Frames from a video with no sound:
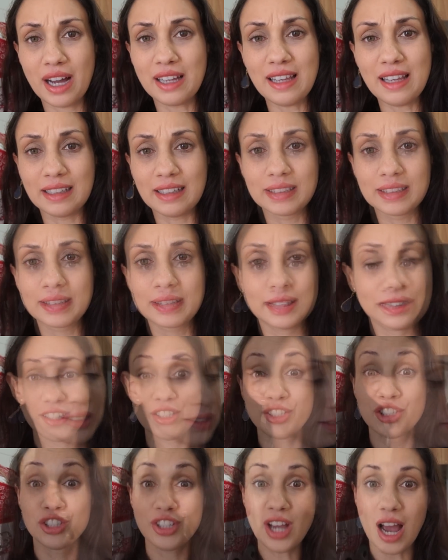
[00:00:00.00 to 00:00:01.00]
nada.
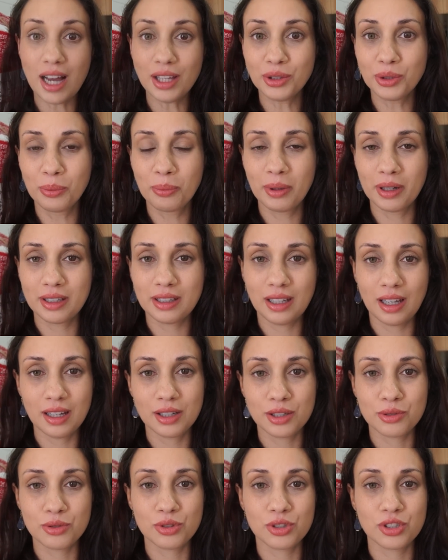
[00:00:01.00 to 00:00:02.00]
Já no
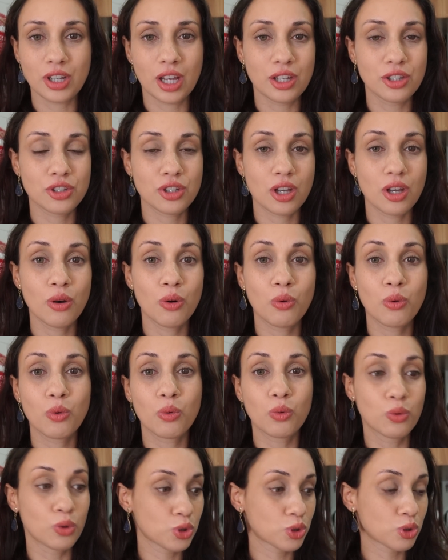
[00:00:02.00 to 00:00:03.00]
banheiro, gente, eu
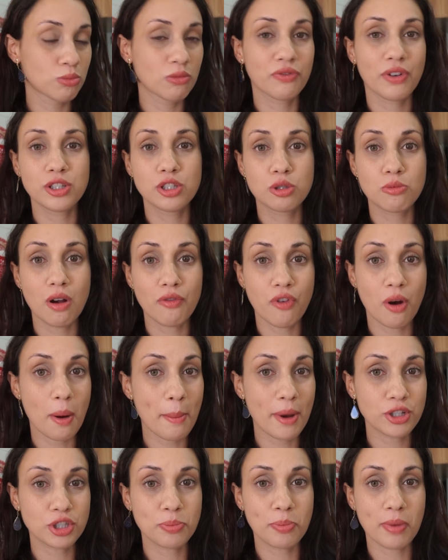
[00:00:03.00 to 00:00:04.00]
costumo fazer de uma forma
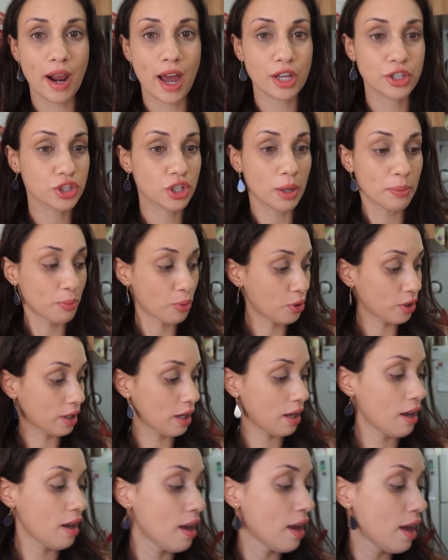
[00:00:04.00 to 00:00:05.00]
mais prática,
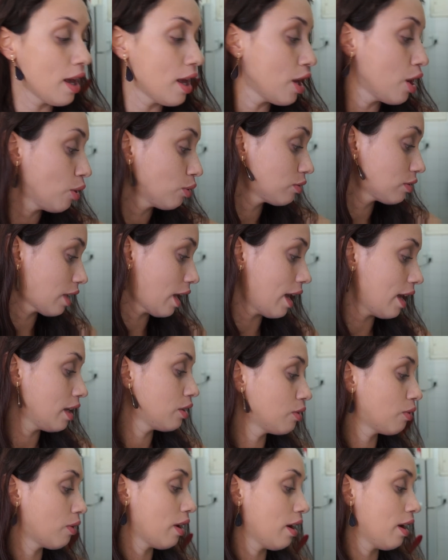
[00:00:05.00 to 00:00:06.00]
porque eu
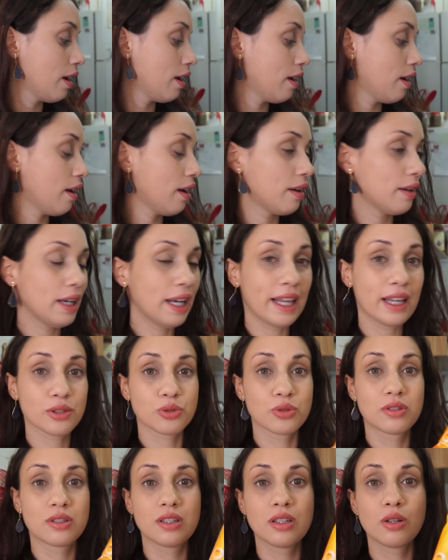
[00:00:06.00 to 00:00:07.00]
tenho é,
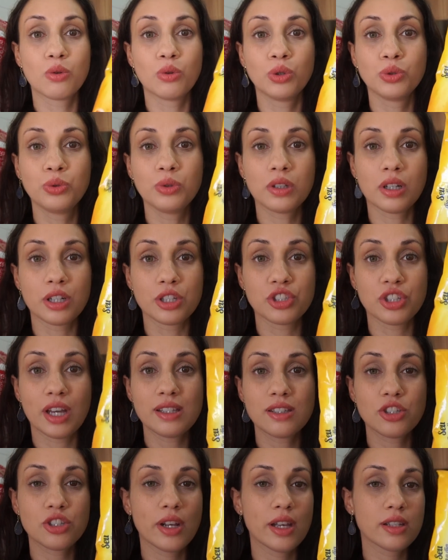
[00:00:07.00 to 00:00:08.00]
lenço desengordurante.
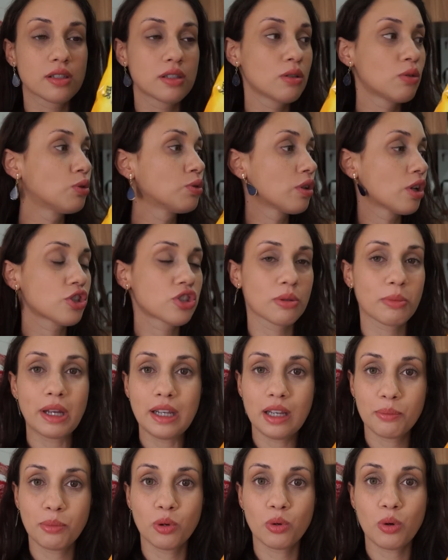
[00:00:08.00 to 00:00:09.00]
Esses lenços desengordurantes também
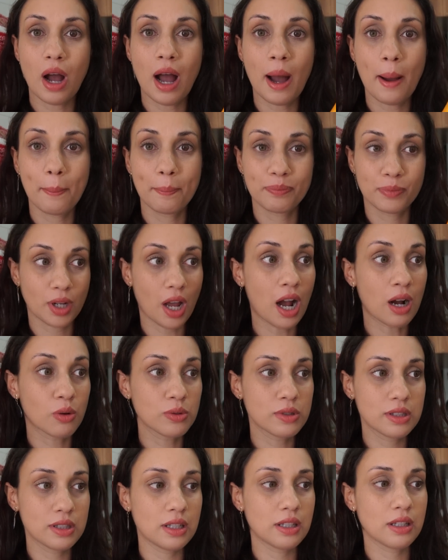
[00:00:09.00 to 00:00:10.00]
limpam a, a
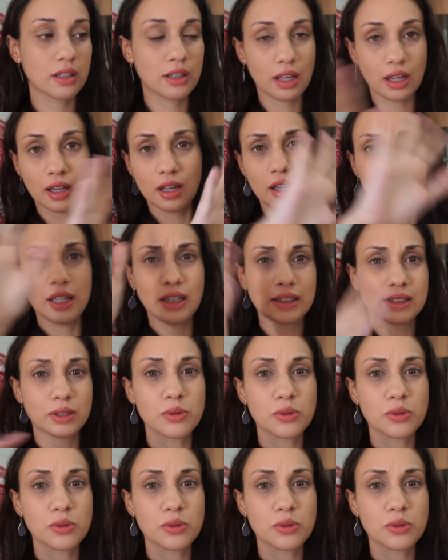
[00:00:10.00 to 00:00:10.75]
cozinha, né? Então,